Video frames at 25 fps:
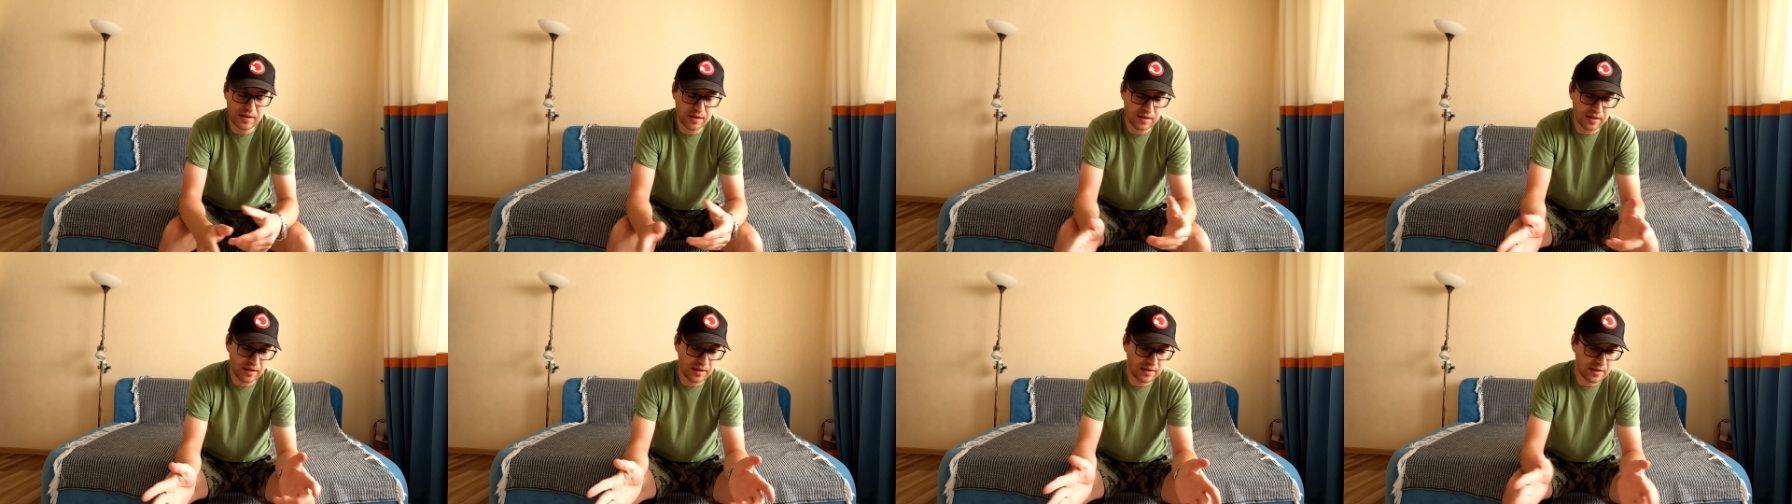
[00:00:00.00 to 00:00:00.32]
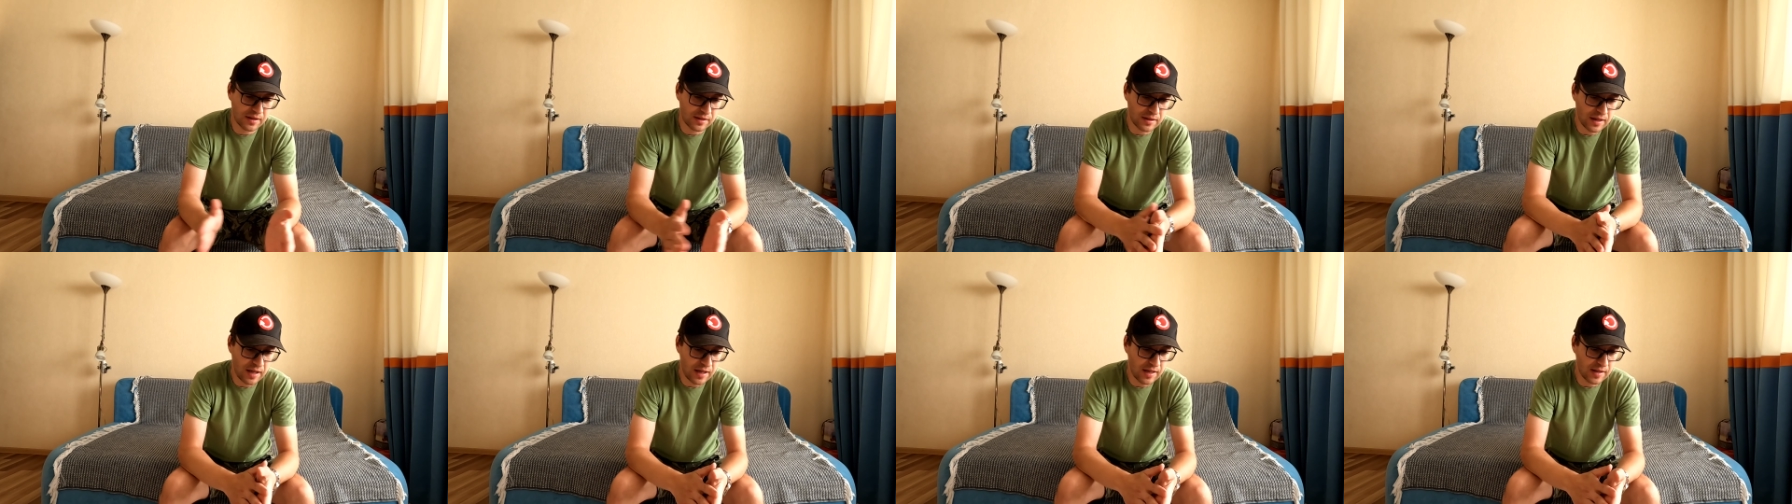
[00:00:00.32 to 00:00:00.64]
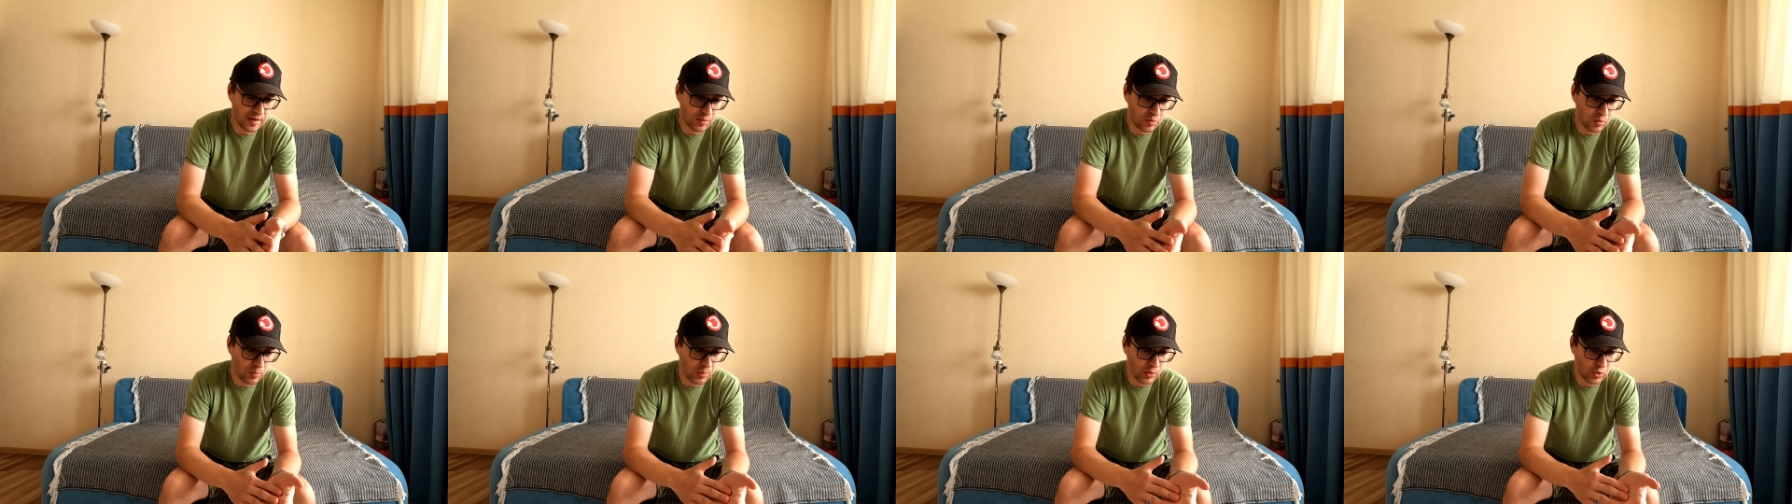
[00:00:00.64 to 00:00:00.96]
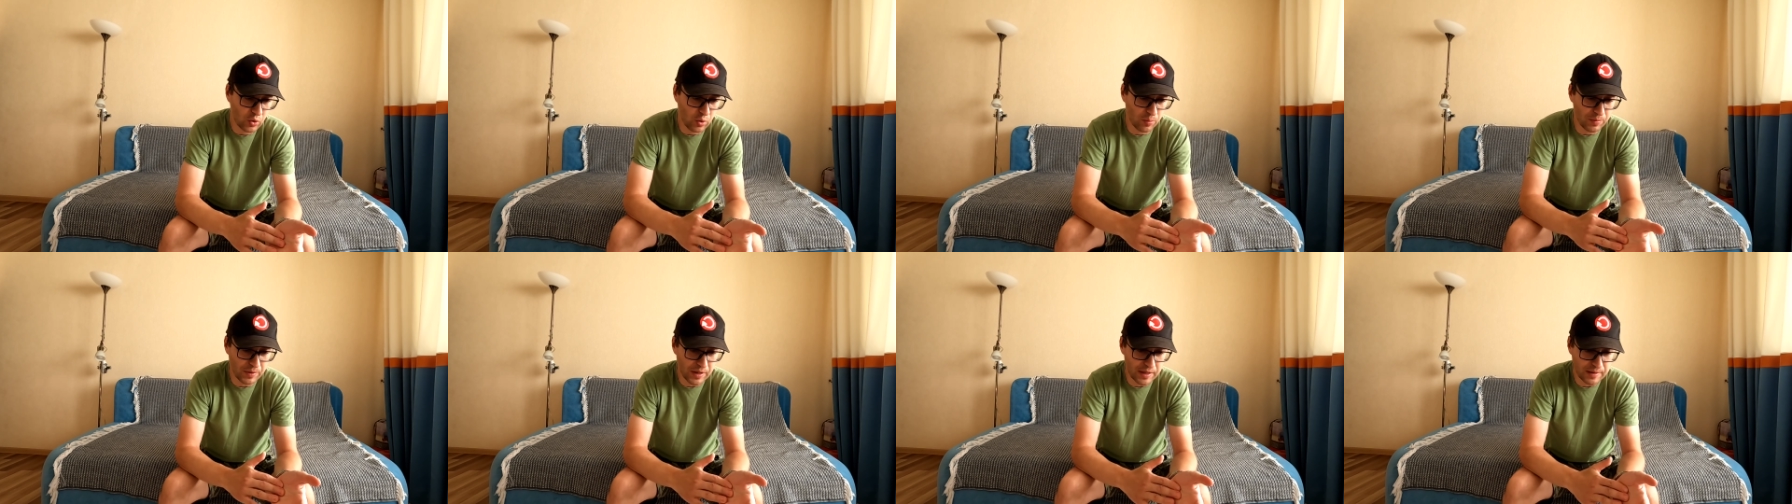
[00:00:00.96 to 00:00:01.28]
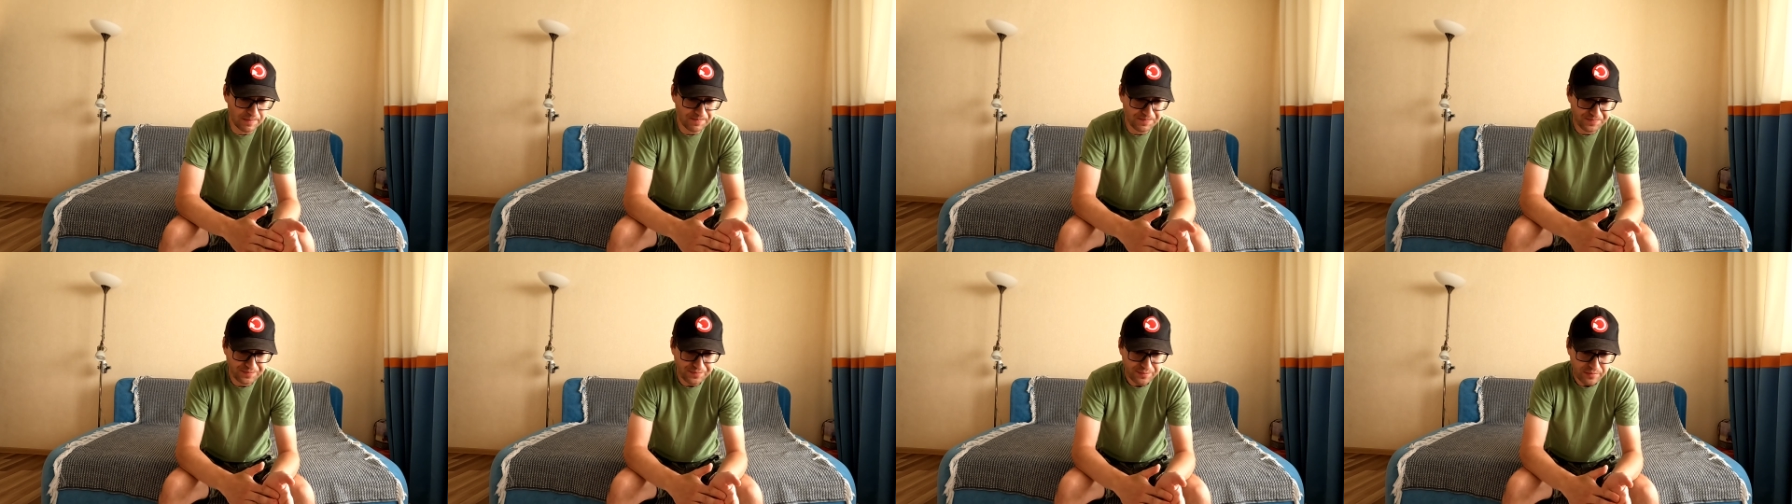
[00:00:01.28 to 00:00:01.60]
и так далее и тому
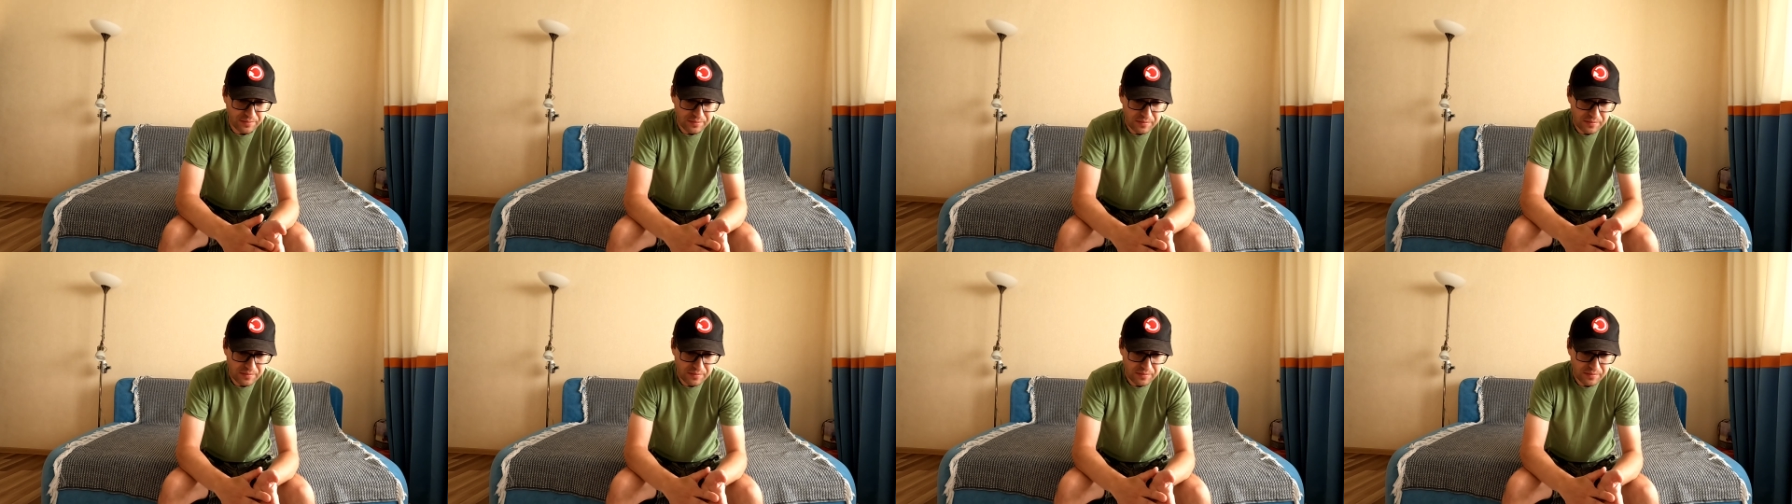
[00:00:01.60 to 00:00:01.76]
подобное.